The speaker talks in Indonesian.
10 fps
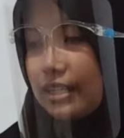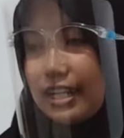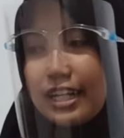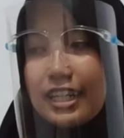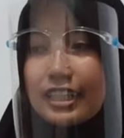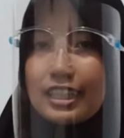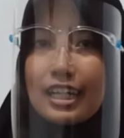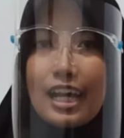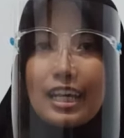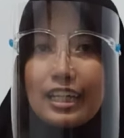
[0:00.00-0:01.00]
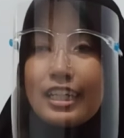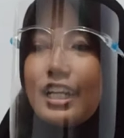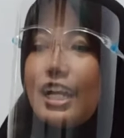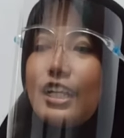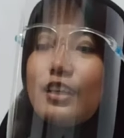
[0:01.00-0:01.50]
Dan yang terakhir
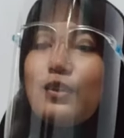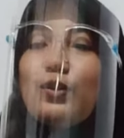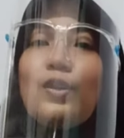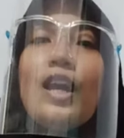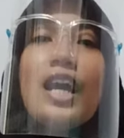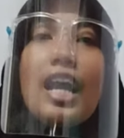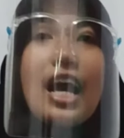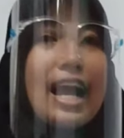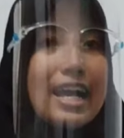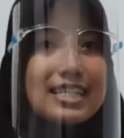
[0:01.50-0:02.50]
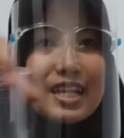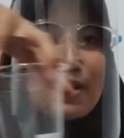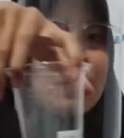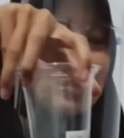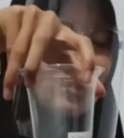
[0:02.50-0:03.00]
yaitu
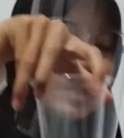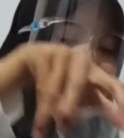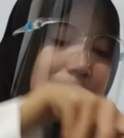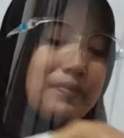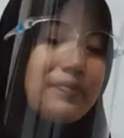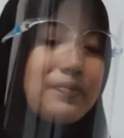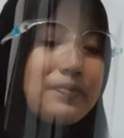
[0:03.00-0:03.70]
asam cuka